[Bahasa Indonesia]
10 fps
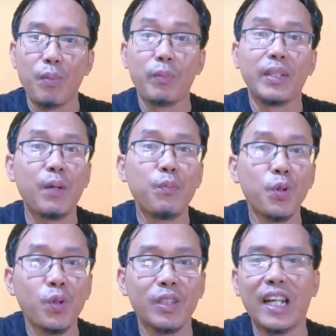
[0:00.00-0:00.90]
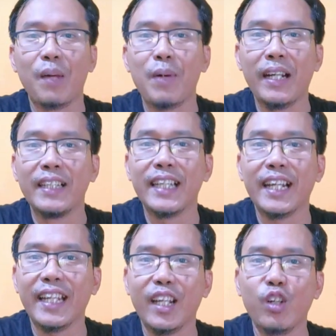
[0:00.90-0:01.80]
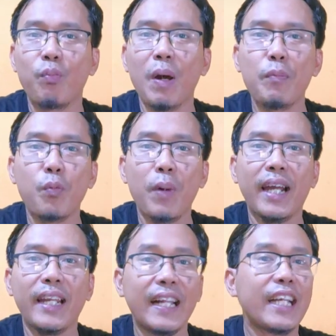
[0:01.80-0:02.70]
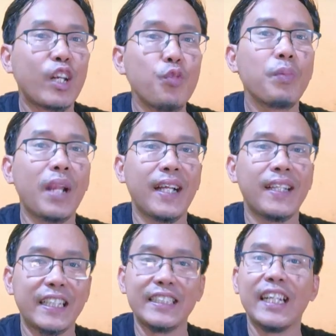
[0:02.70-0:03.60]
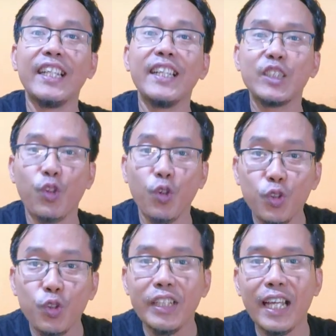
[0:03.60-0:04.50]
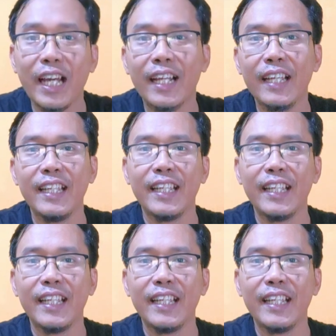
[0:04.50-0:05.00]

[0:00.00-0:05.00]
Permintaan buruh terhadap adanya kenaikan upah merupakan hal yang lumrah terjadi di seluruh dunia.